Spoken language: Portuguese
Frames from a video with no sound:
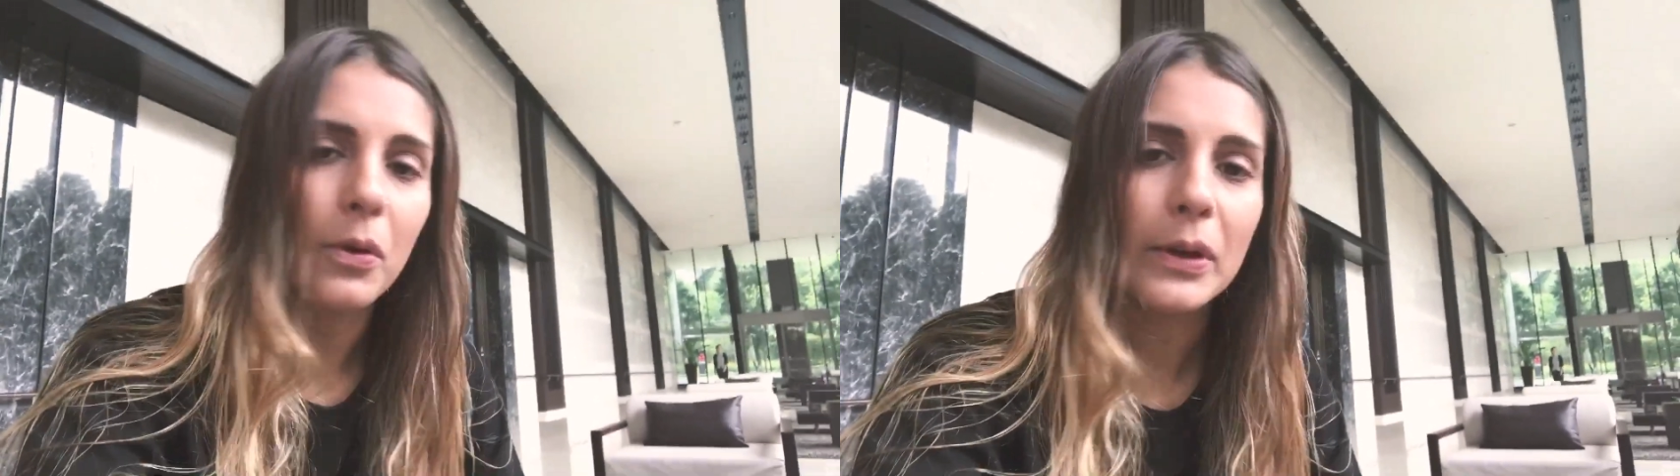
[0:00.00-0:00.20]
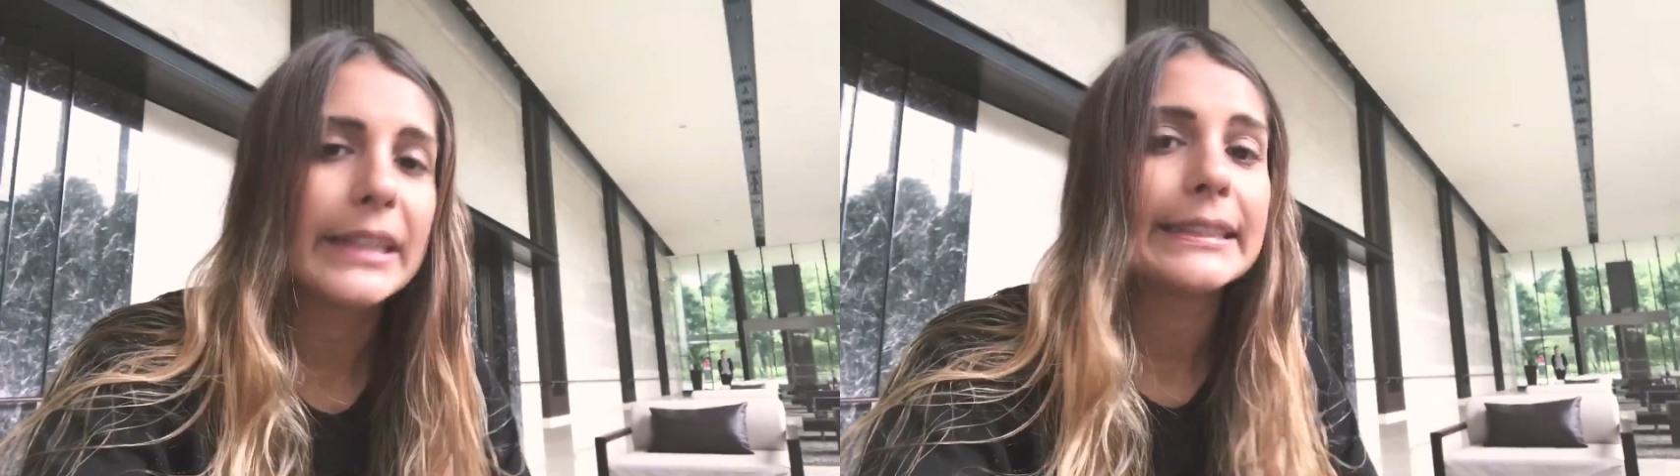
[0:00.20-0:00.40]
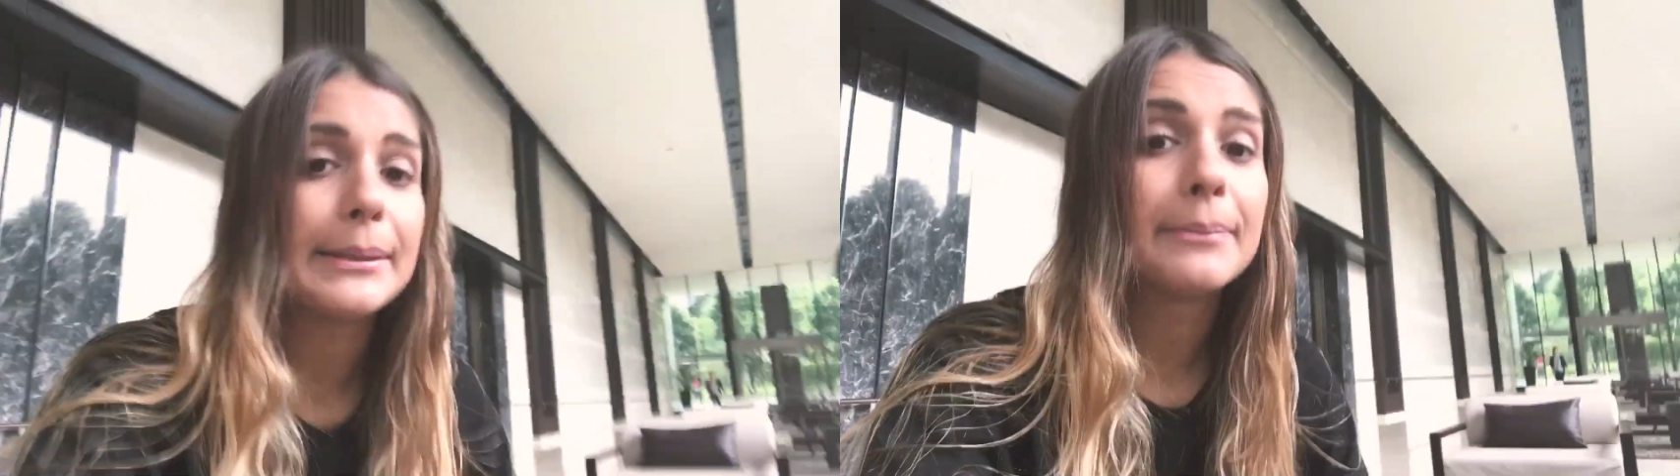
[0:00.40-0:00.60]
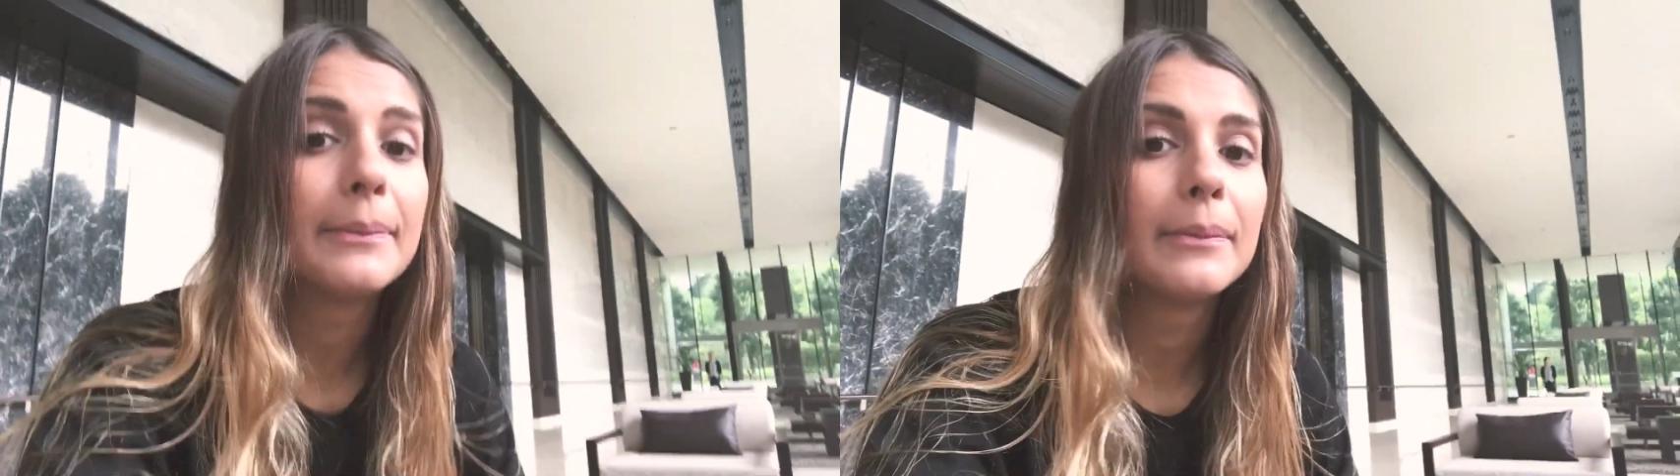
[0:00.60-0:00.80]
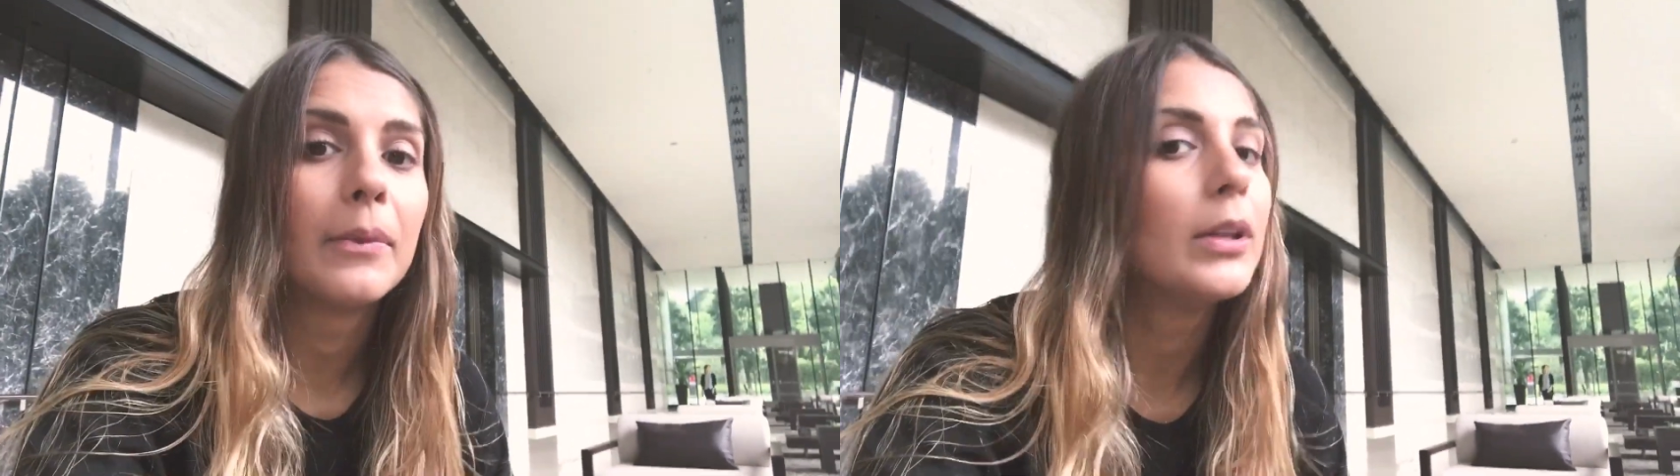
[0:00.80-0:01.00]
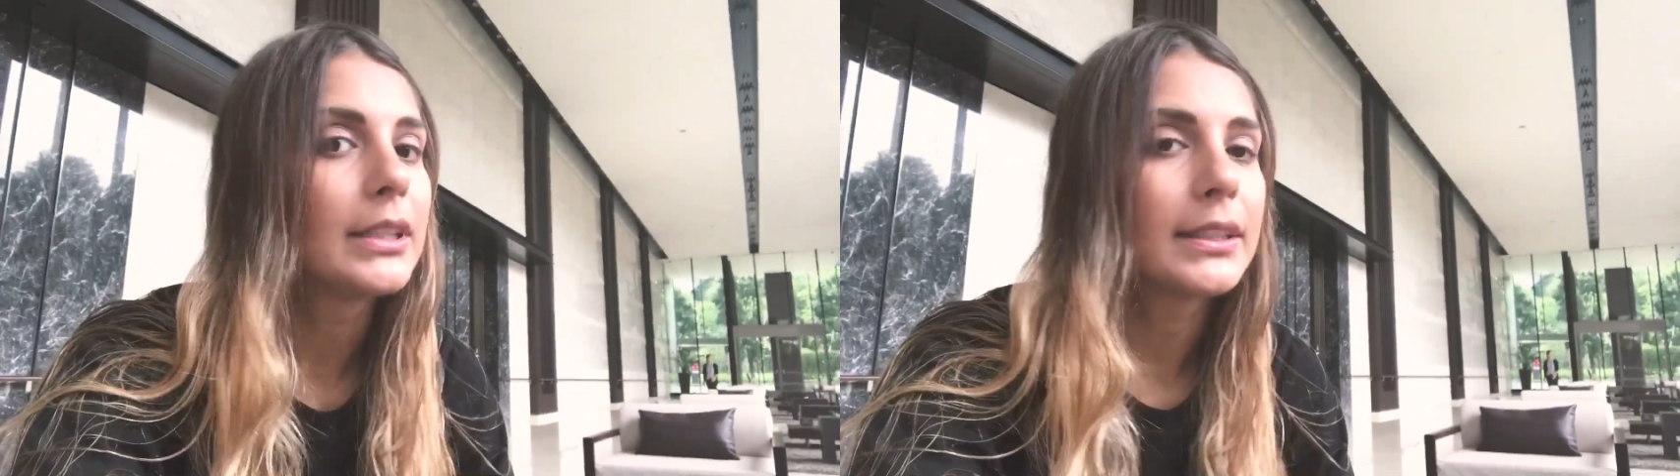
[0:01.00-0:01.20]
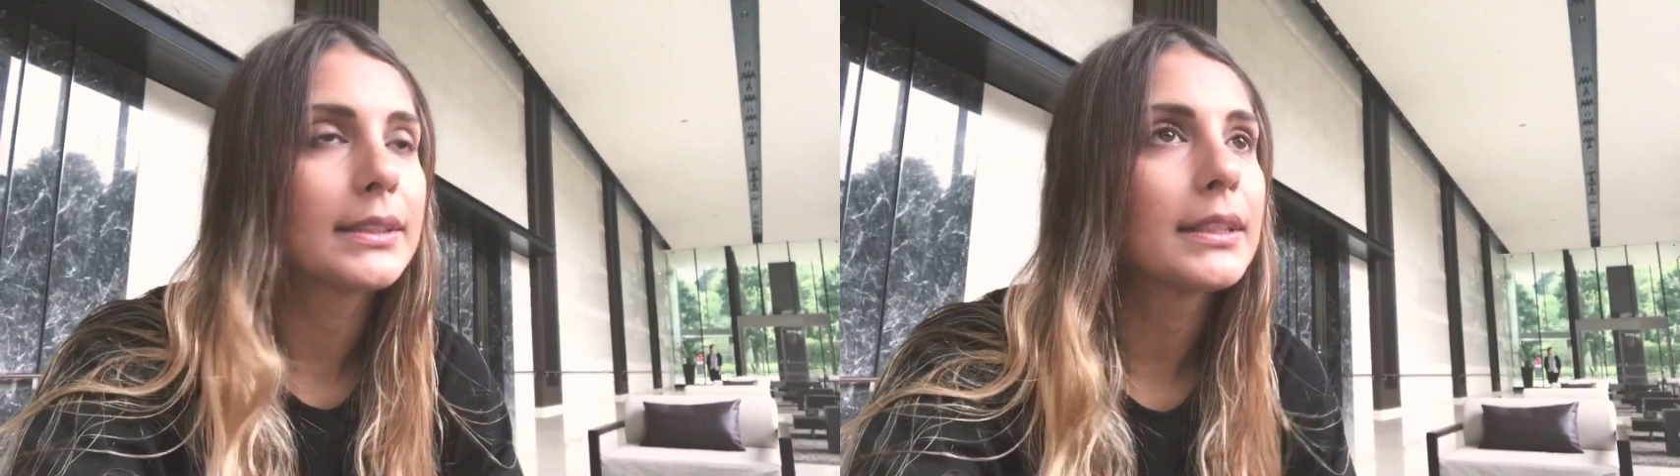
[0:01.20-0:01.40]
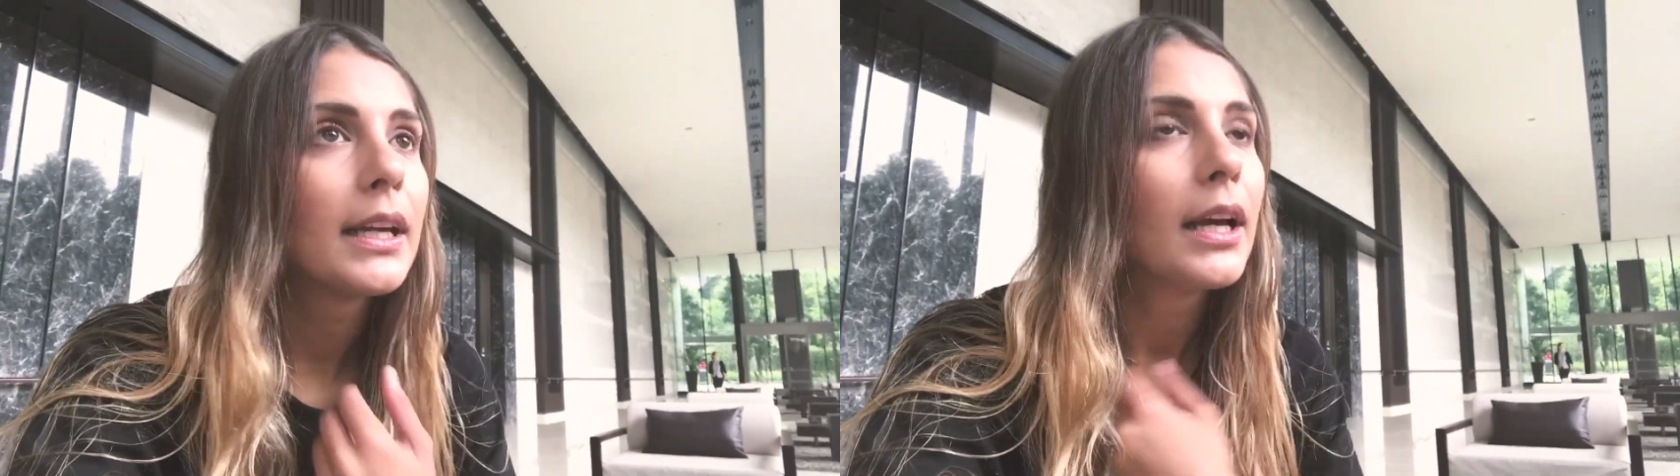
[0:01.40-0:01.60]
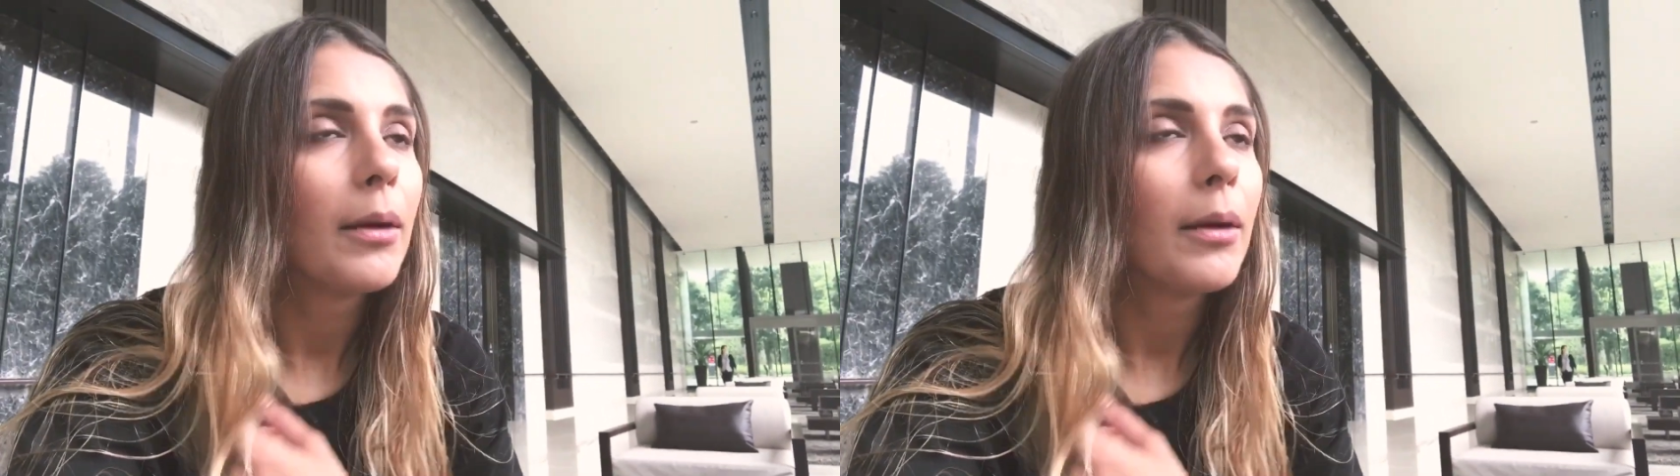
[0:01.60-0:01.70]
Conheci muitas,